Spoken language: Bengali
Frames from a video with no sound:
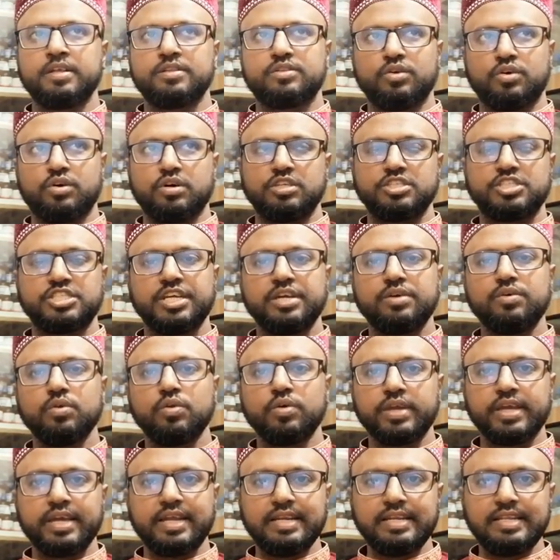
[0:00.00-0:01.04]
তো
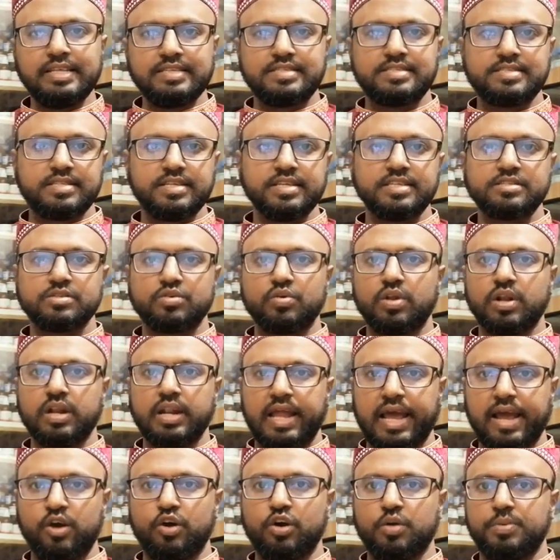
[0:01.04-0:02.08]
সেগুলোকে নিস্তেজ করা
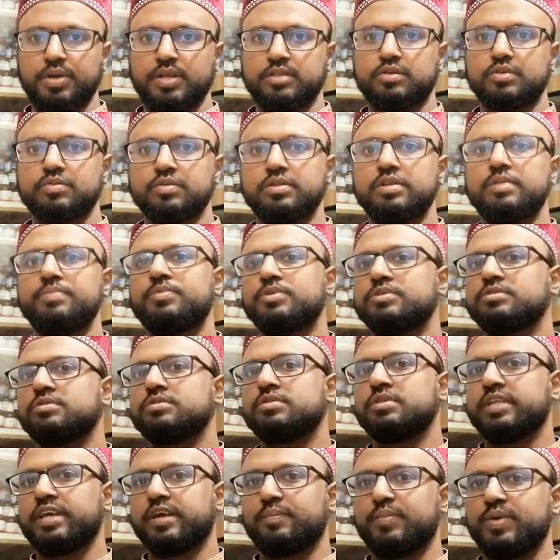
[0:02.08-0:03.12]
না হবে ততদিন
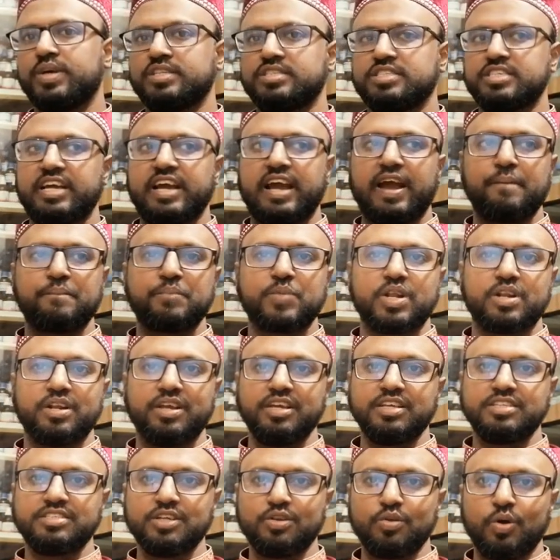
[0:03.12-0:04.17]
পর্যন্ত দেখবেন যে আপনার
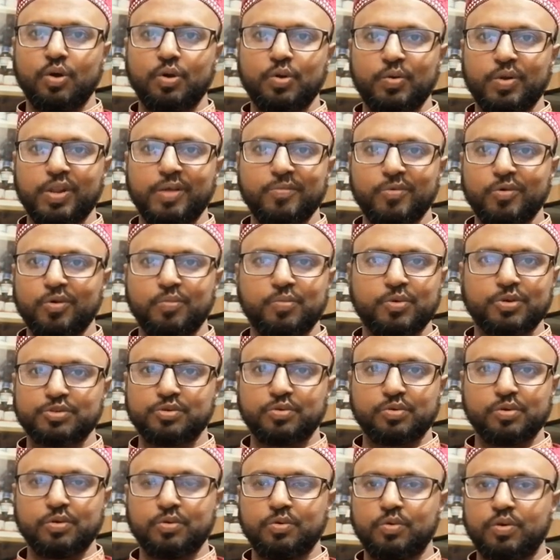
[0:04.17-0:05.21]
এই যে লক্ষণ এবং
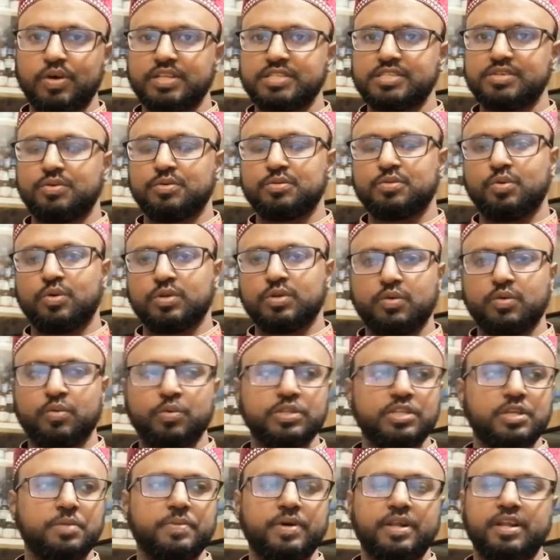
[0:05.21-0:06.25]
উপসর্গগুলো আছে
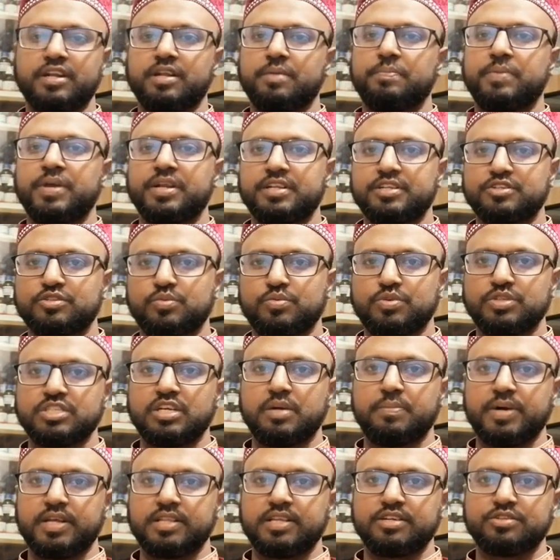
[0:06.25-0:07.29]
হতে পারে এটা পেটের
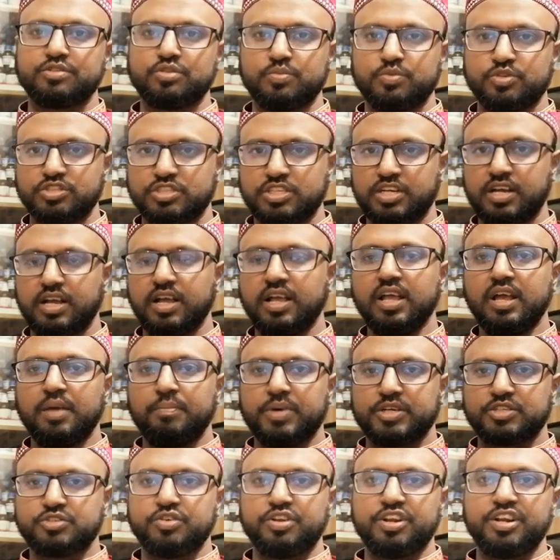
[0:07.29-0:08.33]
সমস্যা মাথার সমস্যা
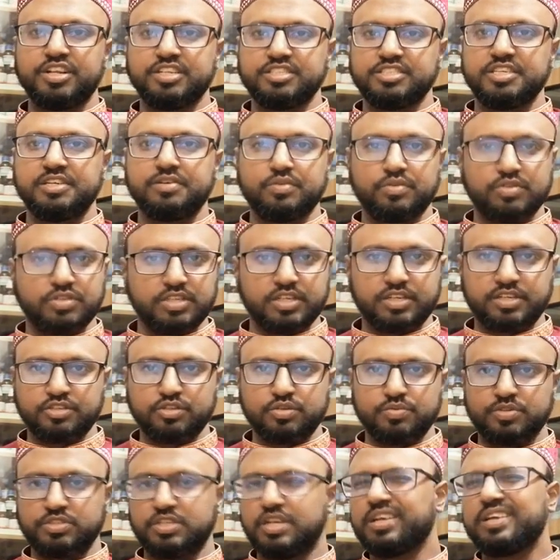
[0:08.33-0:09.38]
বা শরীরের যে কোনো জায়গার
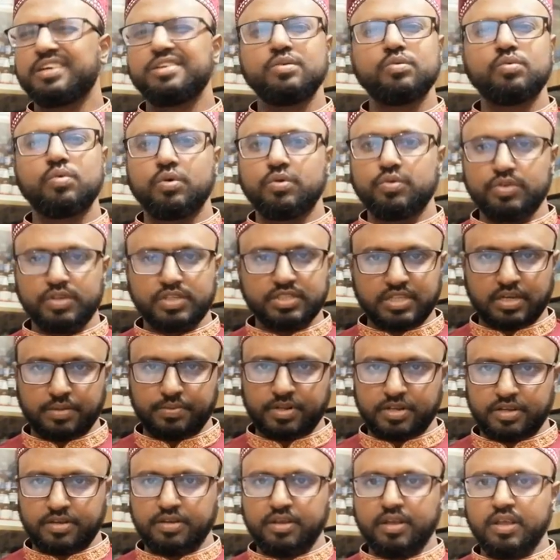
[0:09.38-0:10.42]
সমস্যা এটা কিন্তু কখনোই
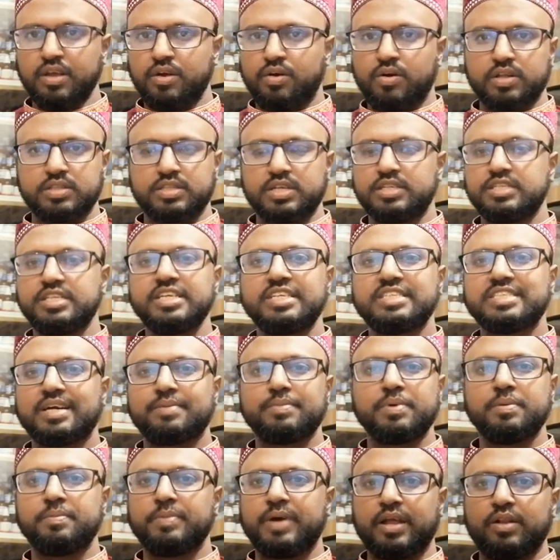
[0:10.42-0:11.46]
যাবে না অর্থাৎ
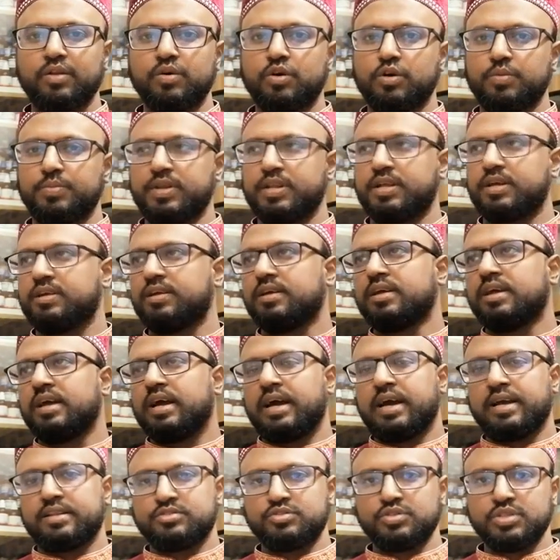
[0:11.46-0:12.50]
ঠিকঠাকভাবে ভালো হবে না
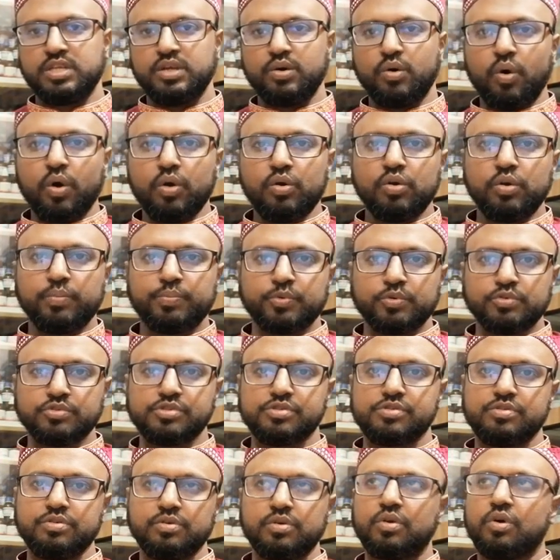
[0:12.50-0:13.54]
আর যদি অন্য
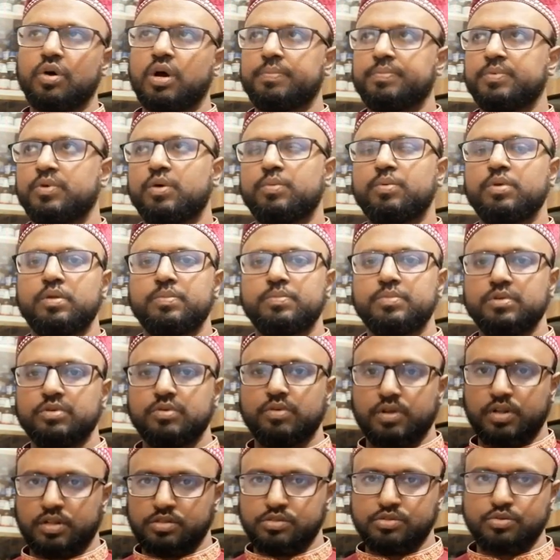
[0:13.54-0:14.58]
প্রস্তুতিও আপনি অবলম্বন
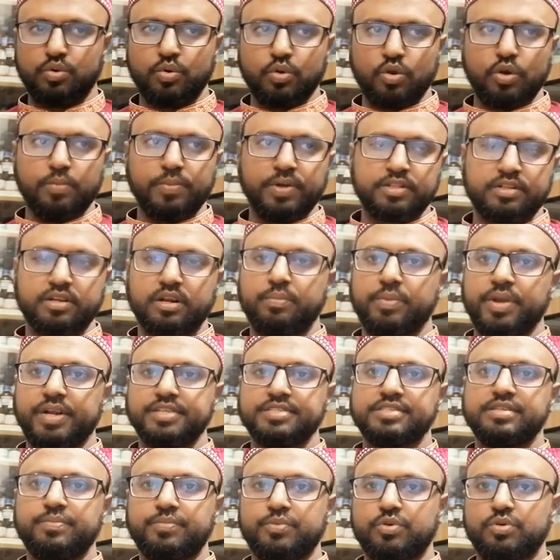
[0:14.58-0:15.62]
করেন স্থূল মাত্রার
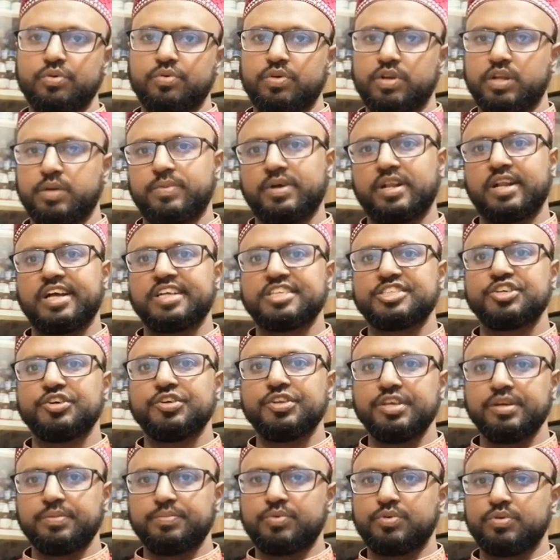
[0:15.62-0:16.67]
মেডিসিন প্রয়োগ করে বা
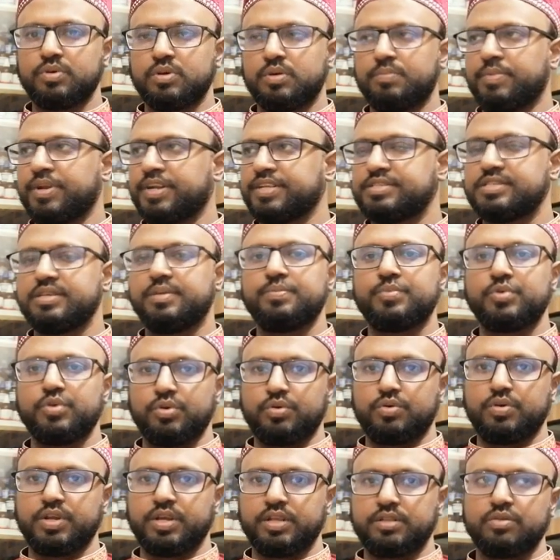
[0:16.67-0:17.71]
রাসায়নিক মেডিসিন
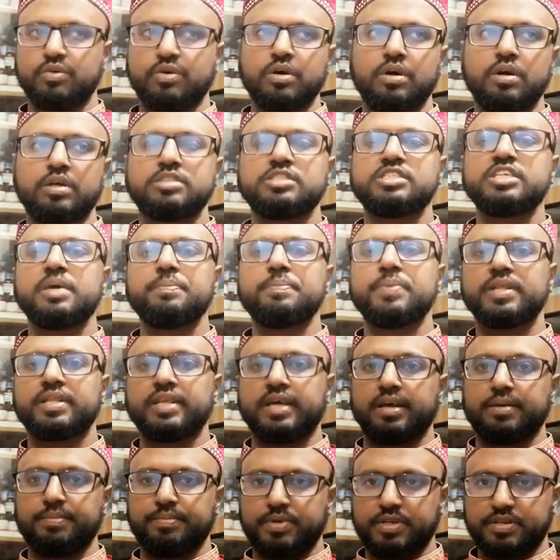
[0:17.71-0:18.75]
প্রয়োগ করে তো চেপে
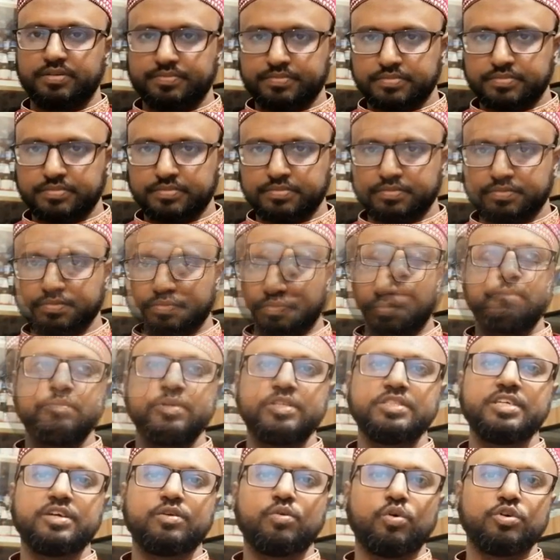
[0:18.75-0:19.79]
থাকবে অর্থাৎ আপনি
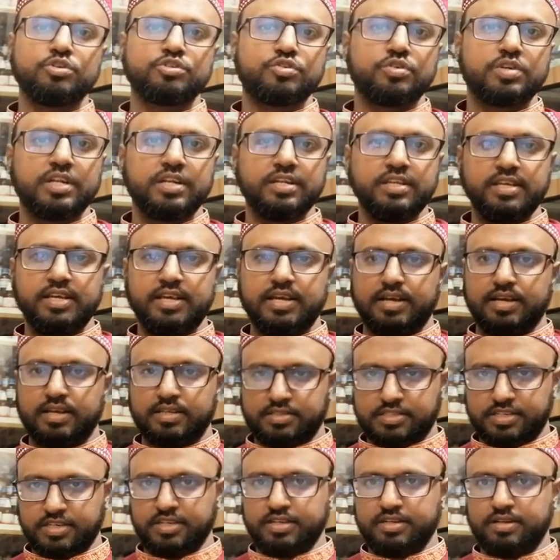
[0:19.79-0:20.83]
যে কষ্টটা নিয়ে
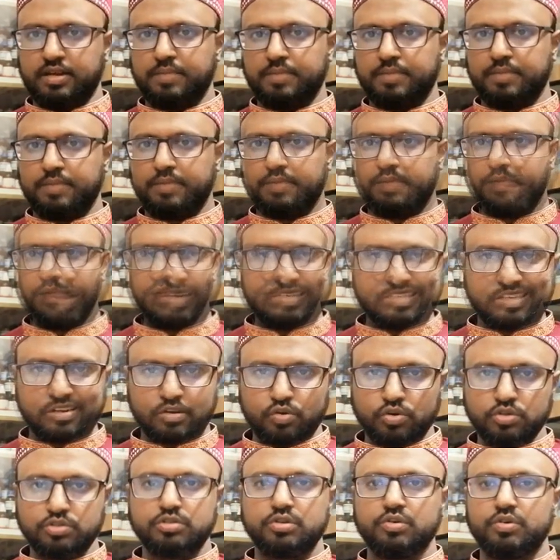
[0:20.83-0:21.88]
আছেন আপনার পেটের
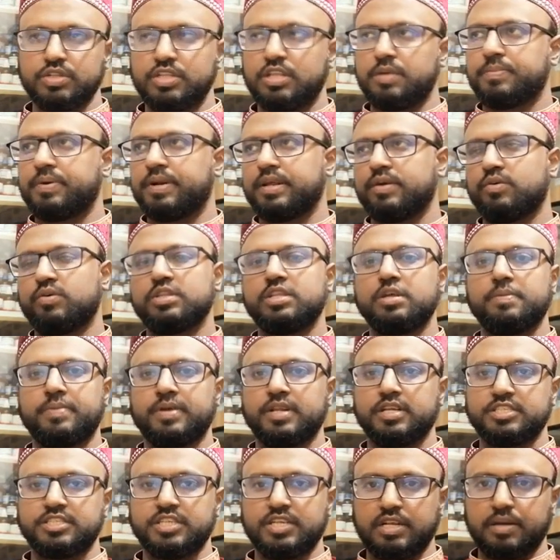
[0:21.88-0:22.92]
কষ্ট হতে পারে হতে
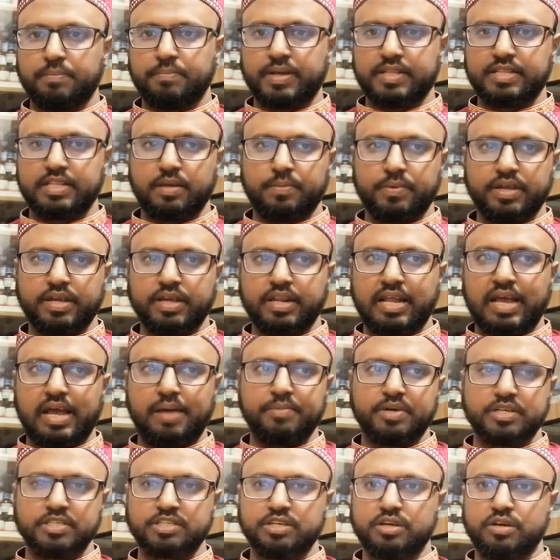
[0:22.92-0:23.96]
পারে সেটা পাতলা পায়খানা
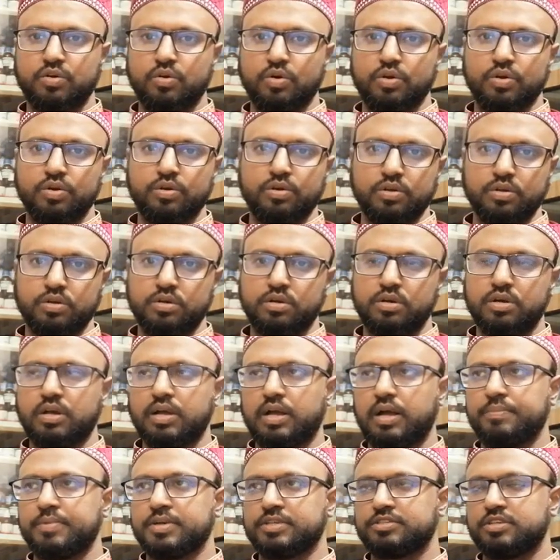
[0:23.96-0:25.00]
আমাশা ঘন ঘন
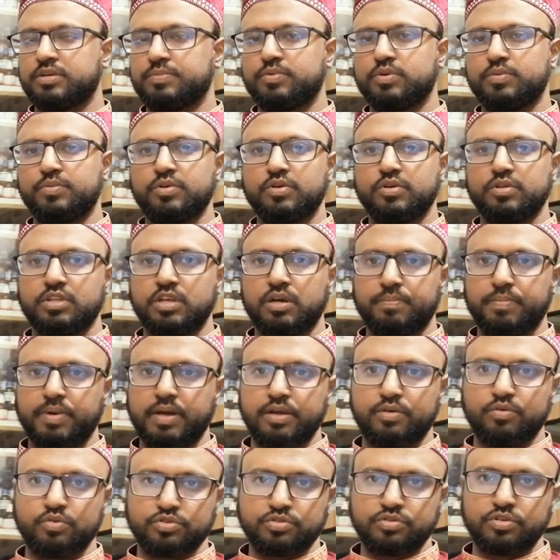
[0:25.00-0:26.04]
আমাশার প্রবণতা বা
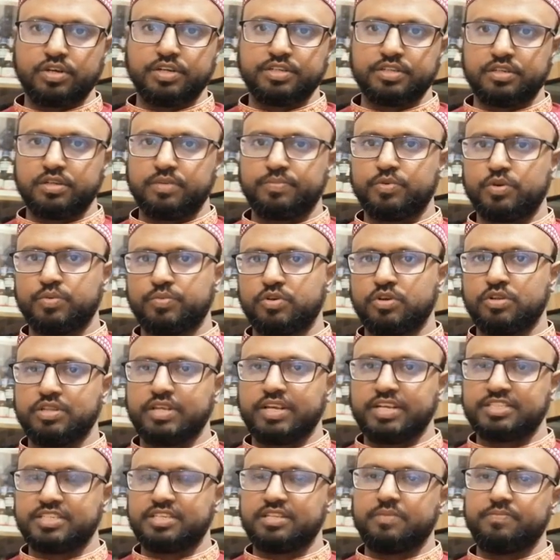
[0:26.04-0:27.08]
কোষ্ঠকাঠিনের প্রবণতা
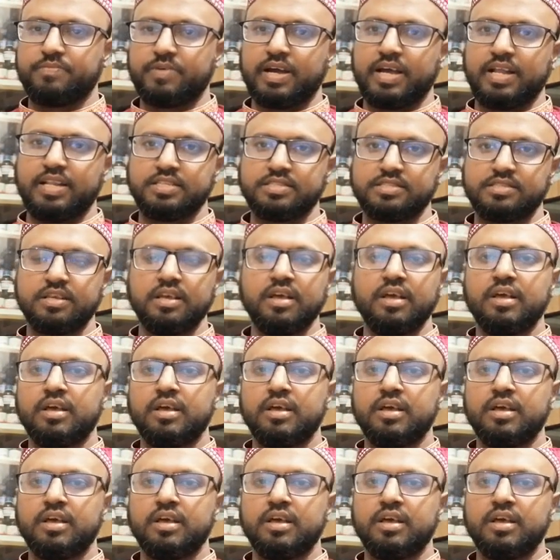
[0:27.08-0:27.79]
এর সাথে পাইলস